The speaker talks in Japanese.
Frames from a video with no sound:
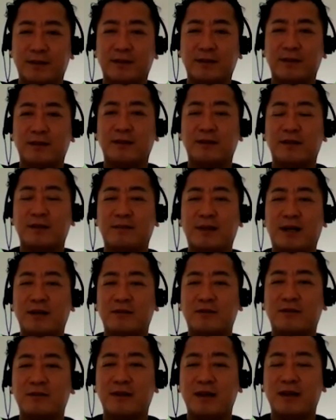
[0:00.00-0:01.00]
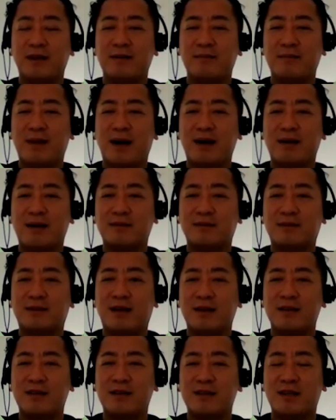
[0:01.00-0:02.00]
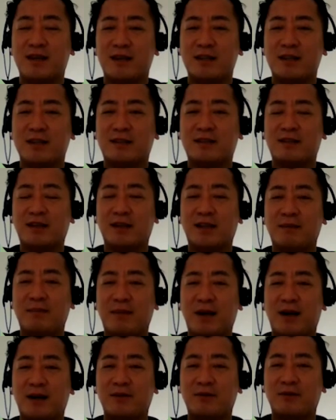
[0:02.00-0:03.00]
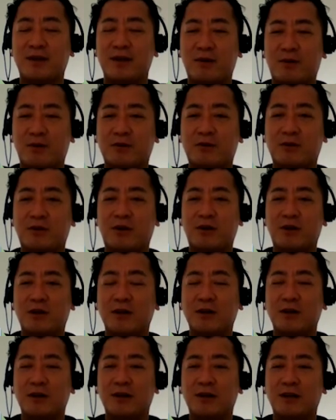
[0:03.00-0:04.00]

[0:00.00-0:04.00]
た評価が難しい、まあね、まあ難しいね。ただまああのね本当、は